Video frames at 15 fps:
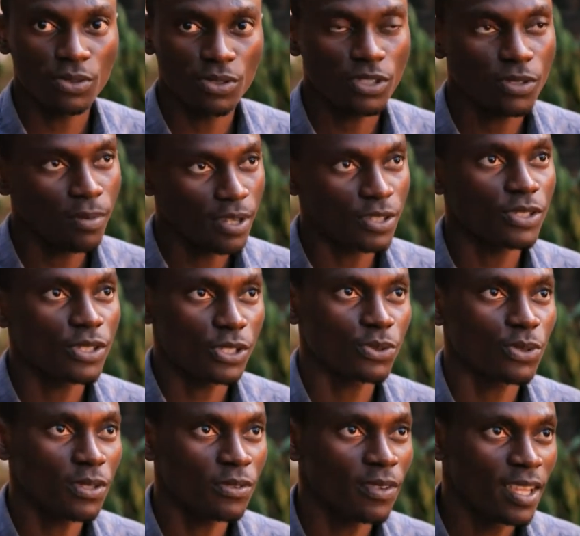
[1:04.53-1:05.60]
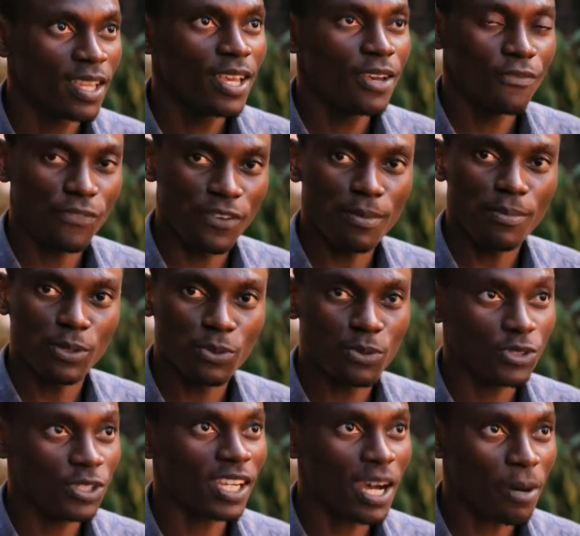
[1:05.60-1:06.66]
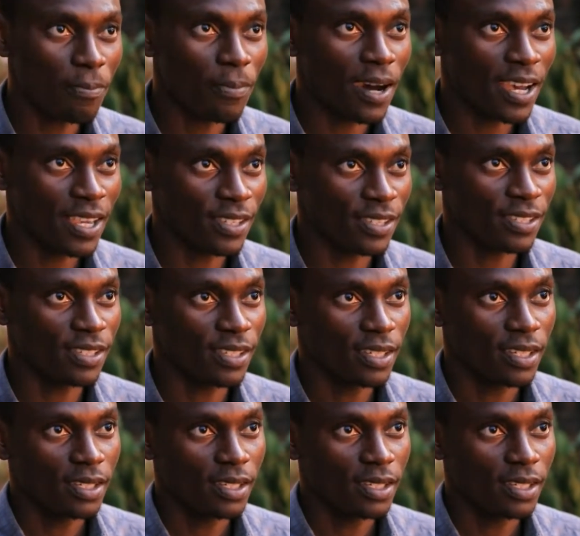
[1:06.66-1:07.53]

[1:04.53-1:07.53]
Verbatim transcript: Eu disse, mas isso é feminino de rapaz.